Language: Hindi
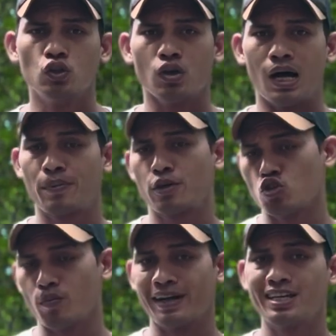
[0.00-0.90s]
तो आपकी
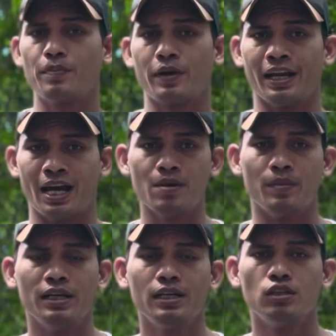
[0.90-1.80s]
जो बाकी प्राणायाम
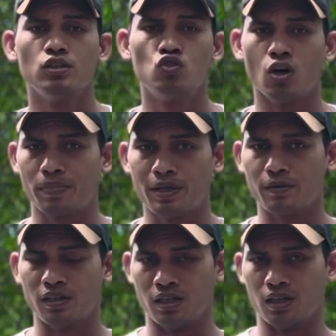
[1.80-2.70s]
है जो आपकी
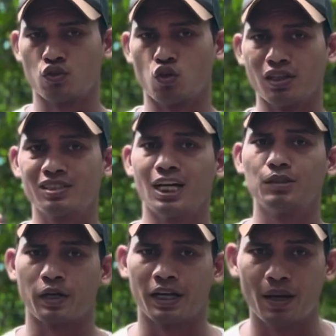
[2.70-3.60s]
टोटल सात
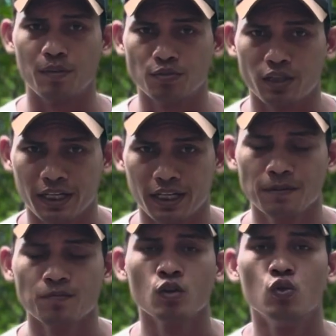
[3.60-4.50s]
प्राणायाम हम करेंगे
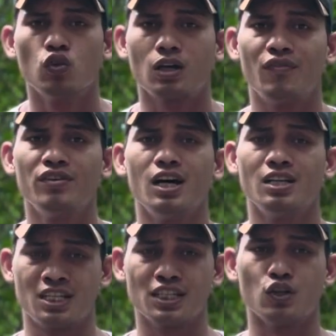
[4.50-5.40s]
वो काफ़ी
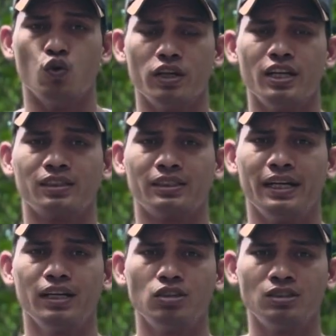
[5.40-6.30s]
अच्छे से होने लगता
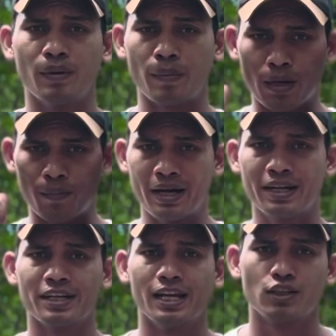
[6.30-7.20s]
है जब आपका
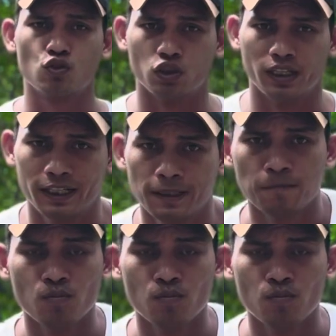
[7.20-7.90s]
माइंड रिलैक्स होता है